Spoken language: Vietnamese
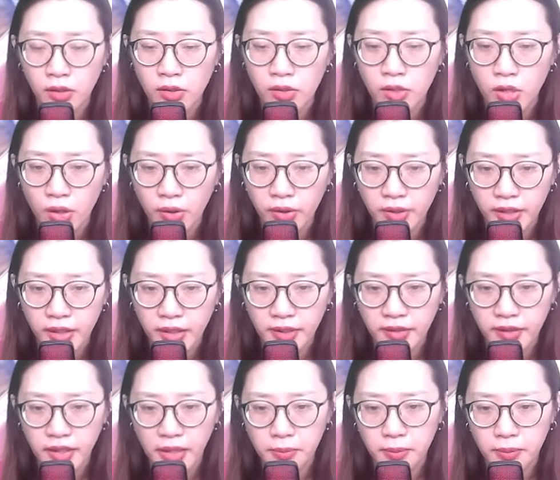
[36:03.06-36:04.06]
Con yên
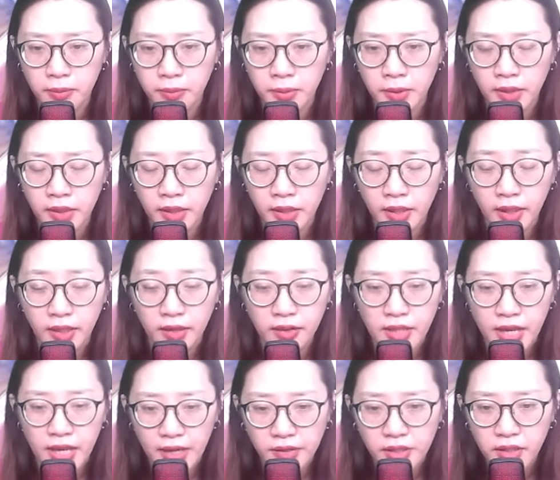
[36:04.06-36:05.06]
tâm,
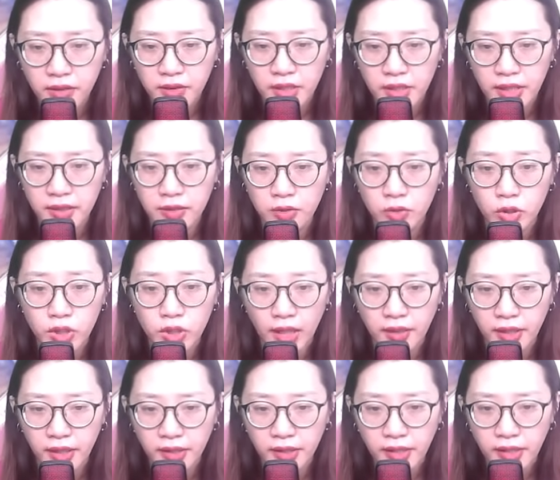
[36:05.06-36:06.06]
cha nhất định sẽ
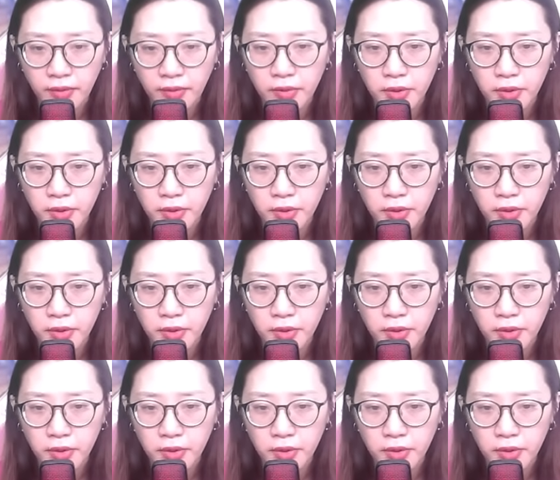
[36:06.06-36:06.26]
nghĩ cách